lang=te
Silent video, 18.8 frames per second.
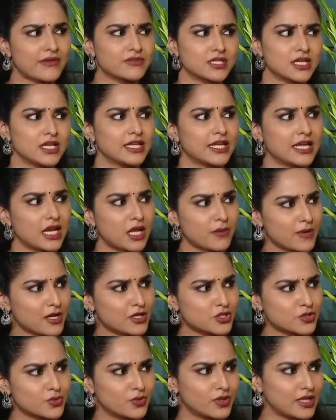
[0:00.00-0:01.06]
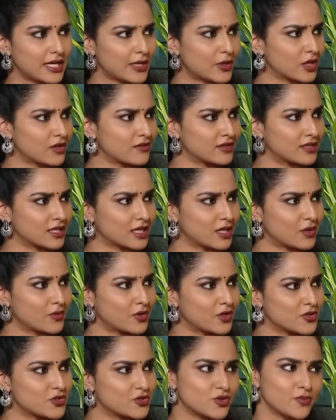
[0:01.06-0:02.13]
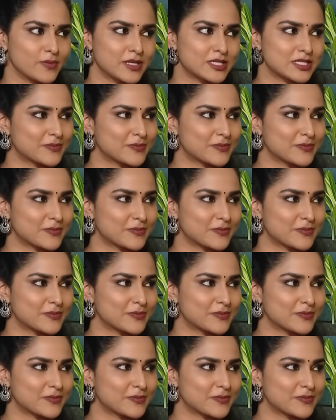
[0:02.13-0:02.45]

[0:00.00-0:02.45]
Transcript: లైఫ్ స్టైల్ ఎలా మార్చుకుంటే ఆరోగ్యవంతంగా ఉండొచ్చు మీరు